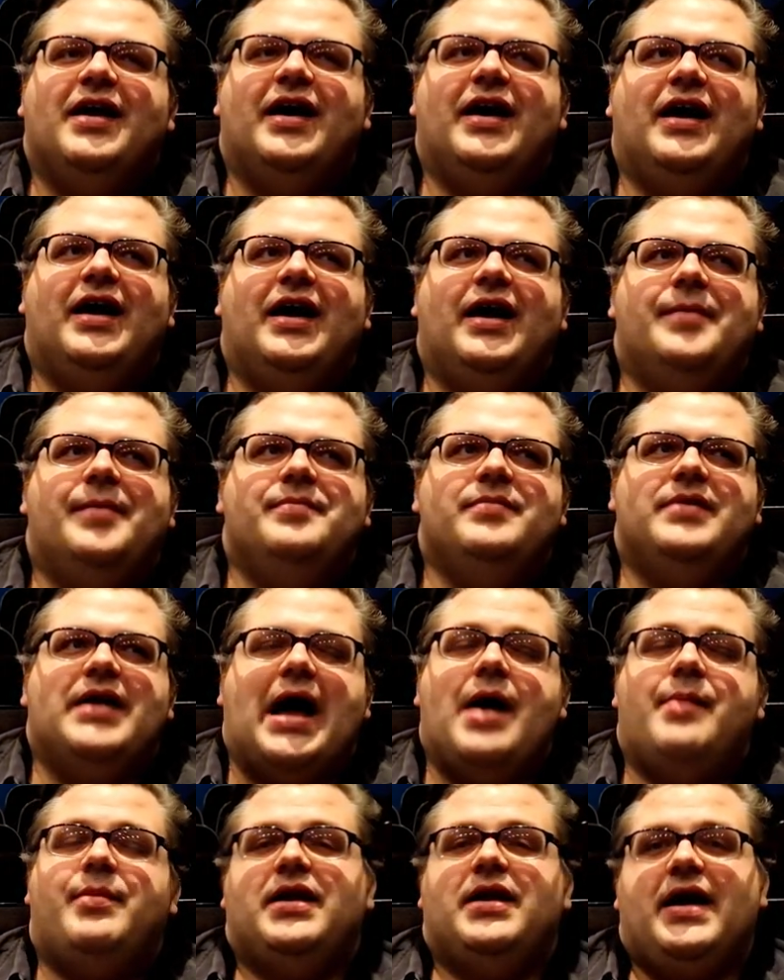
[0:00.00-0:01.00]
Ähm,
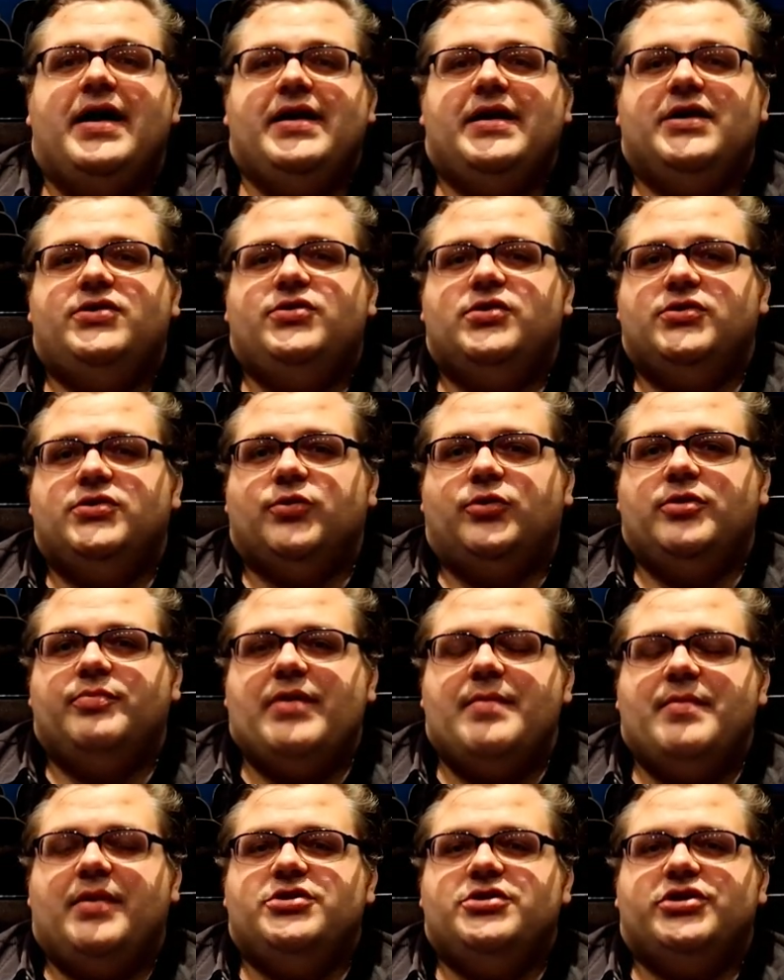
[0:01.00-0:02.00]
aber leider natürlich ohne
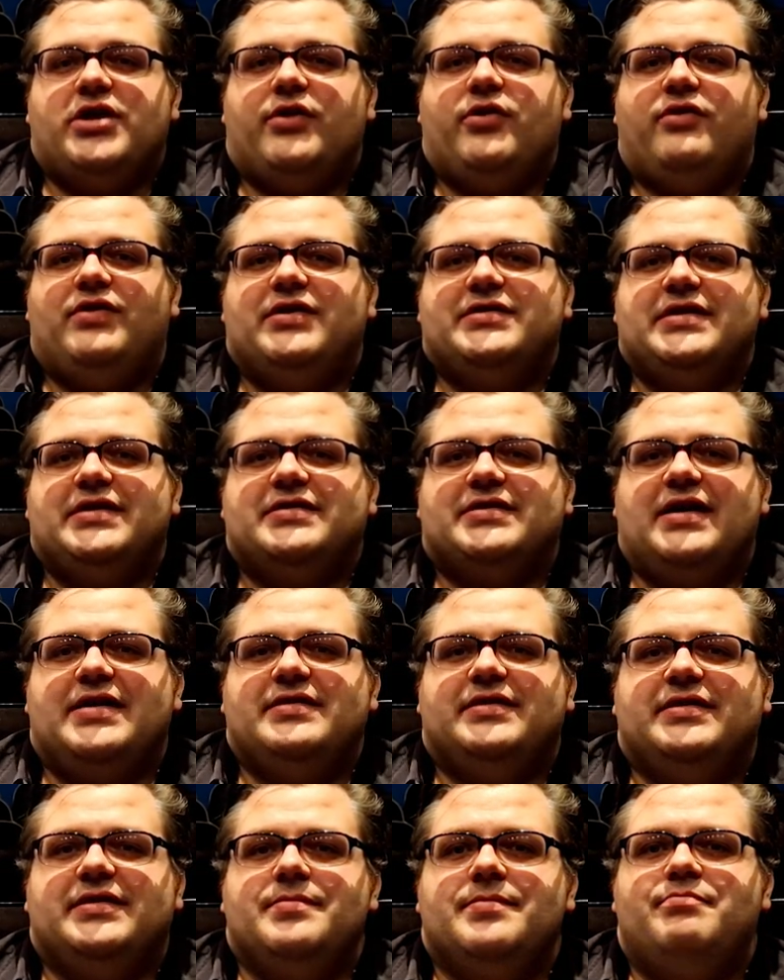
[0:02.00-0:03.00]
Ben Margera, was das
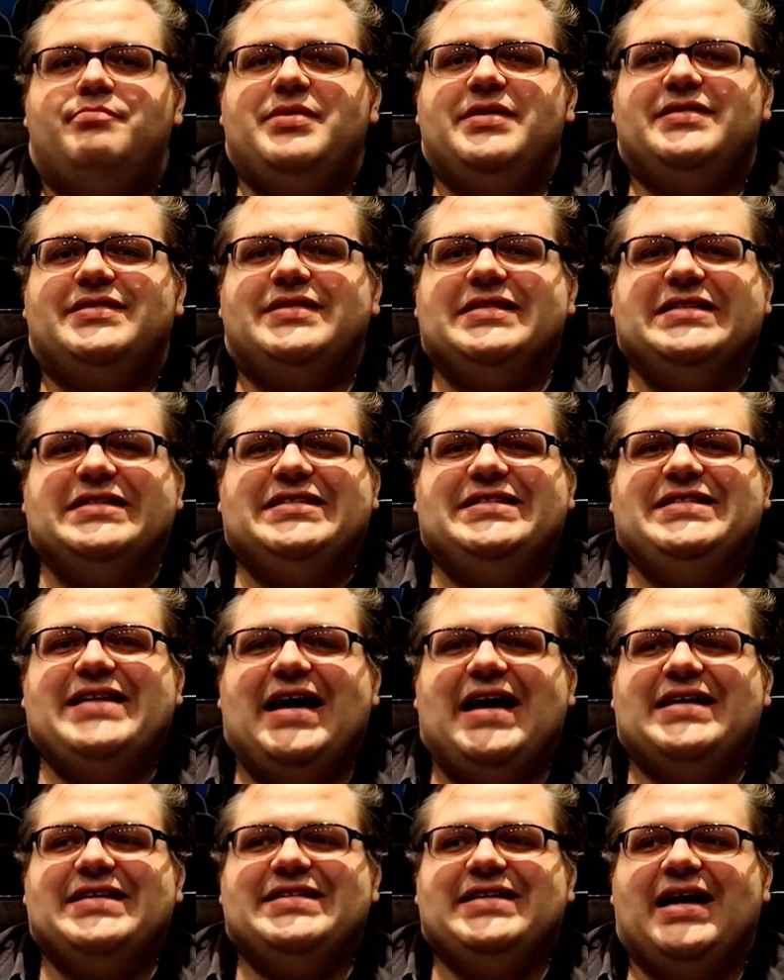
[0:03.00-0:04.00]
Ganze ein bisschen
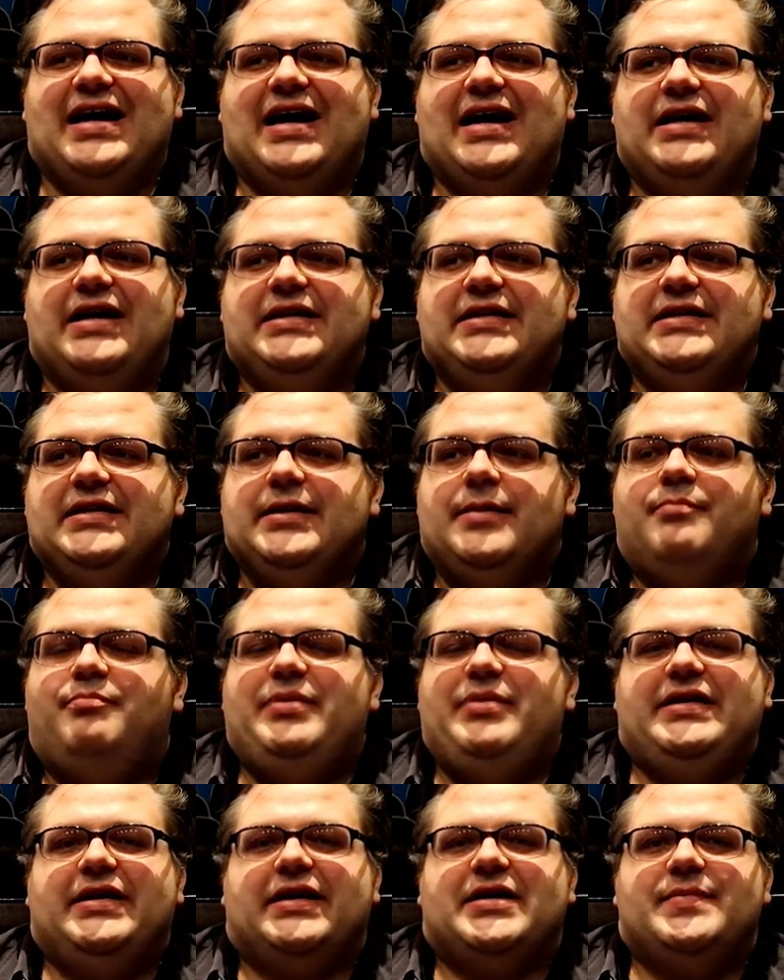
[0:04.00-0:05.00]
sehr, sehr
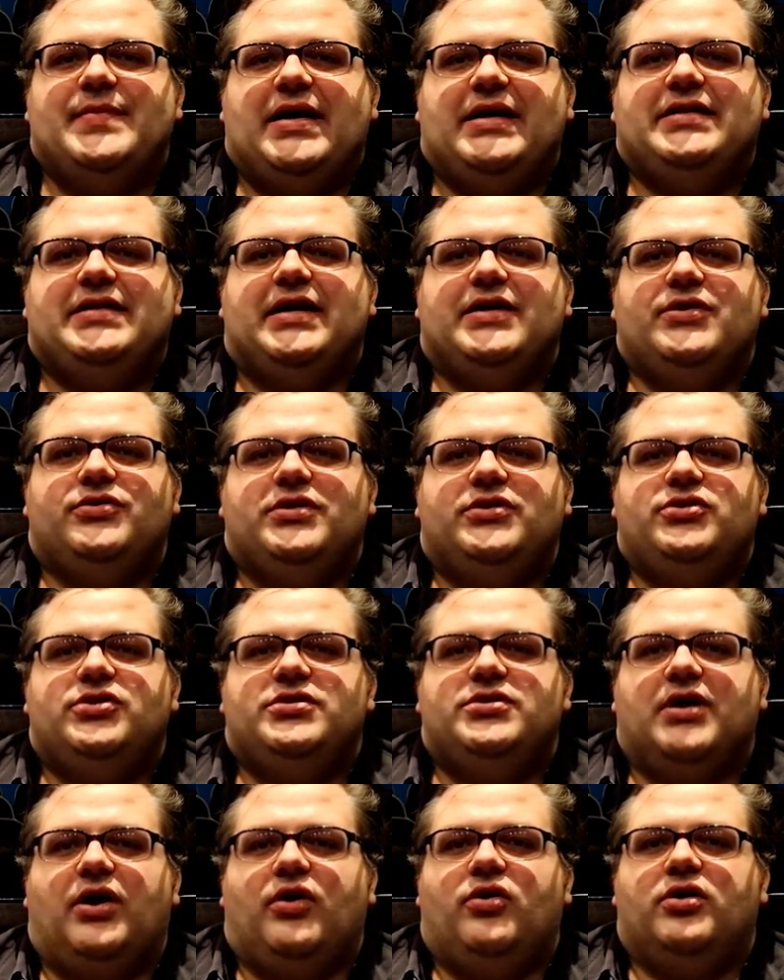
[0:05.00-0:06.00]
bitter gemacht hat und
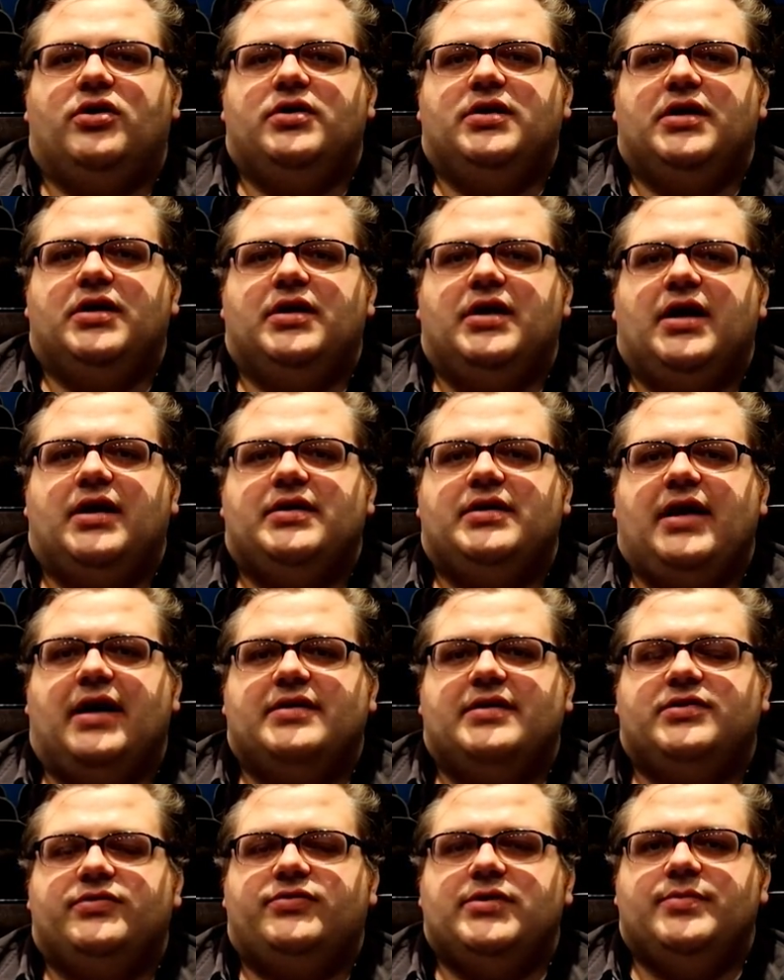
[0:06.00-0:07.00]
natürlich auch der, nach, der
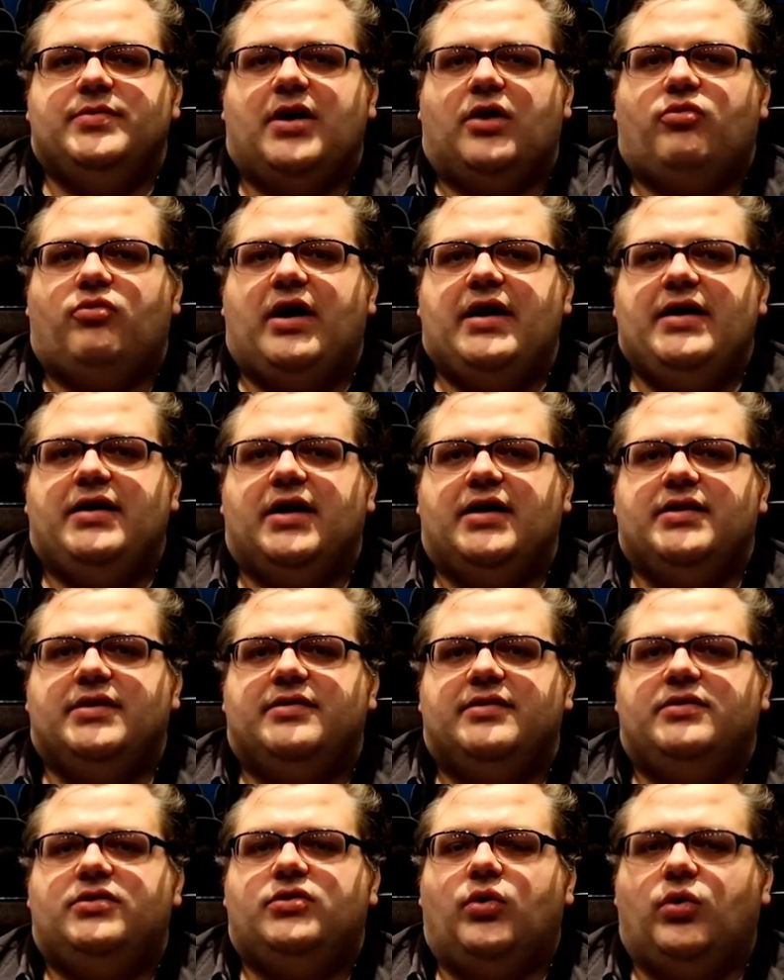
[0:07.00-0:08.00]
erste Film nach Ryan
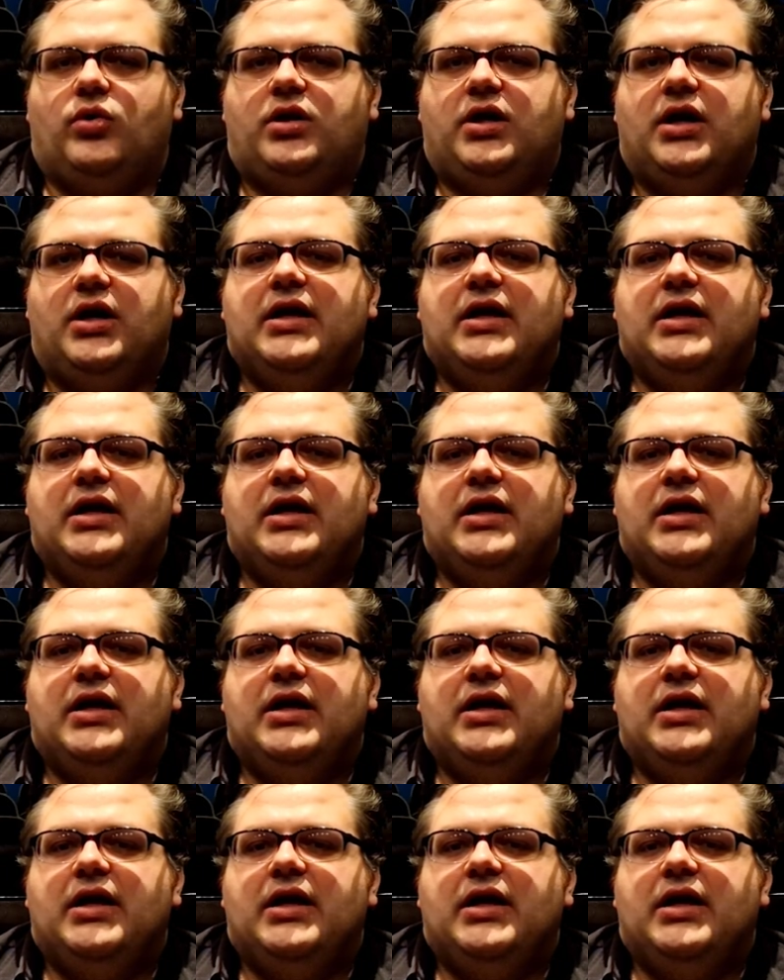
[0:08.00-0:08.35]
Dunns Tod.